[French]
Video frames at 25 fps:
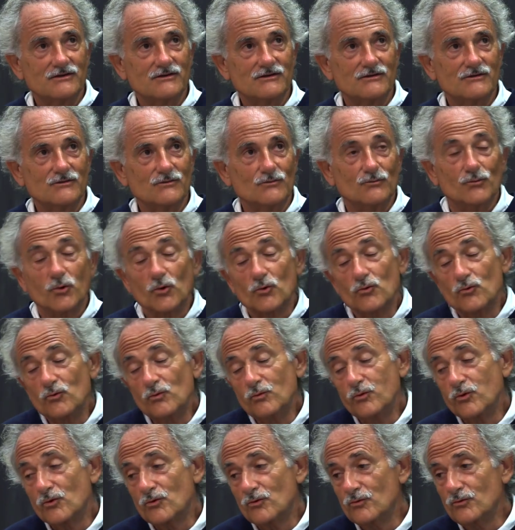euh, beaucoup,
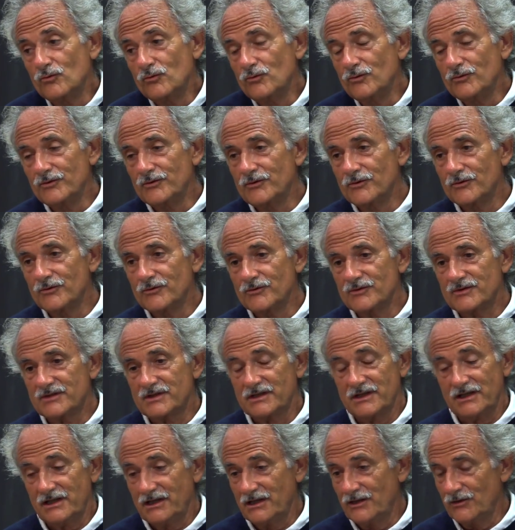beaucoup de
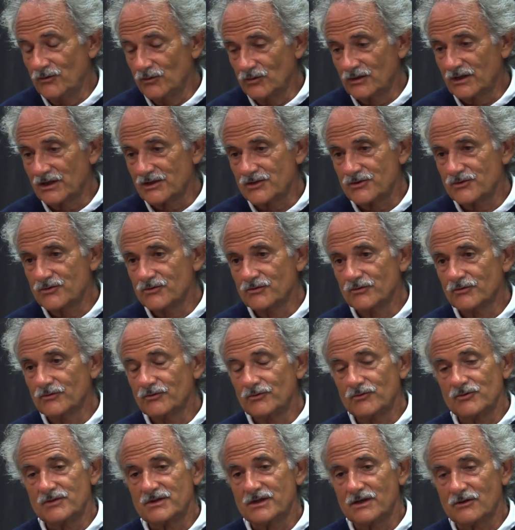ces notations,
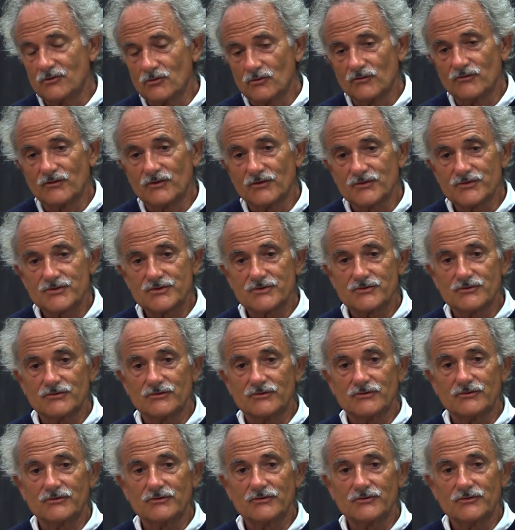de ces
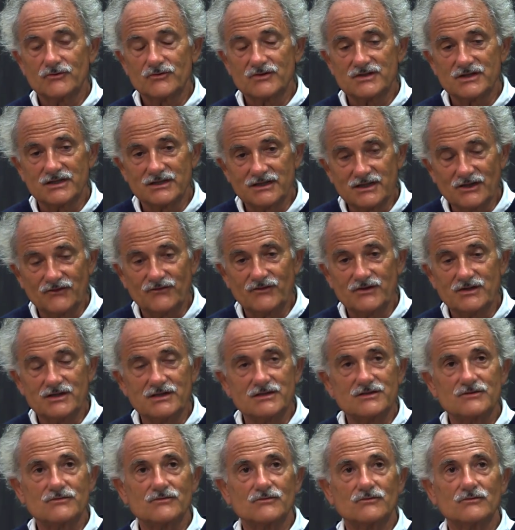conventions, de ces
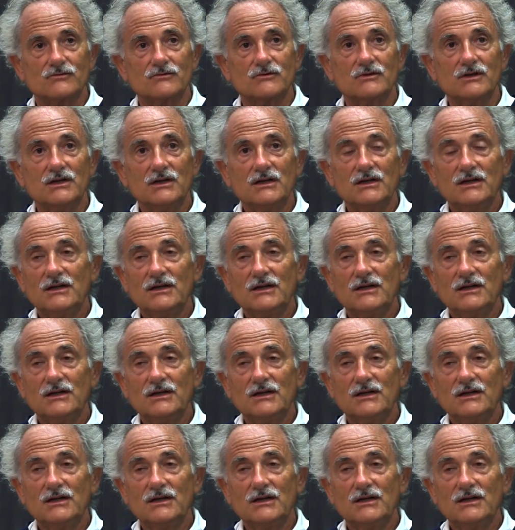définitions